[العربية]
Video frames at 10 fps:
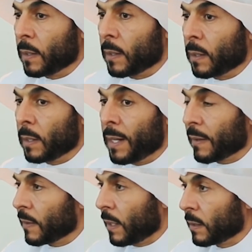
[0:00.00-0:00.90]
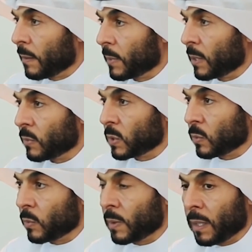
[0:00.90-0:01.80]
انعرضت حتى في
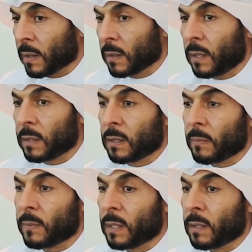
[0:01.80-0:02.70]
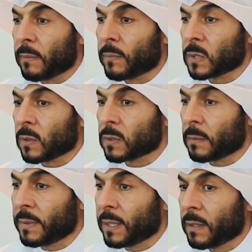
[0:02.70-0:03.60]
التلفزيون انعرضت حتى في في
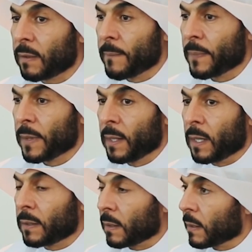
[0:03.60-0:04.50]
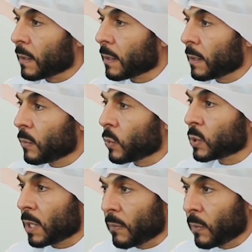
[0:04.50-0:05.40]
السوشيال ميديا اللي تضرروا
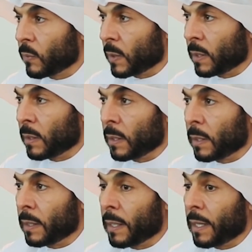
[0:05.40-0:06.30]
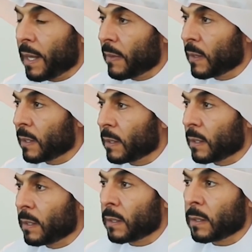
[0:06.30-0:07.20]
وشافوا الاذى
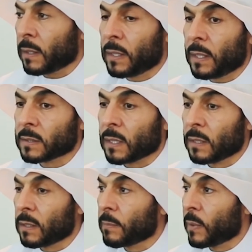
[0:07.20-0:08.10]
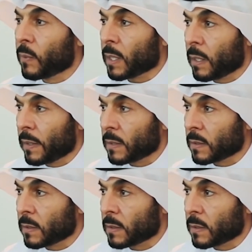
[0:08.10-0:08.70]
اللي اللي حصل لهم من وراء هذا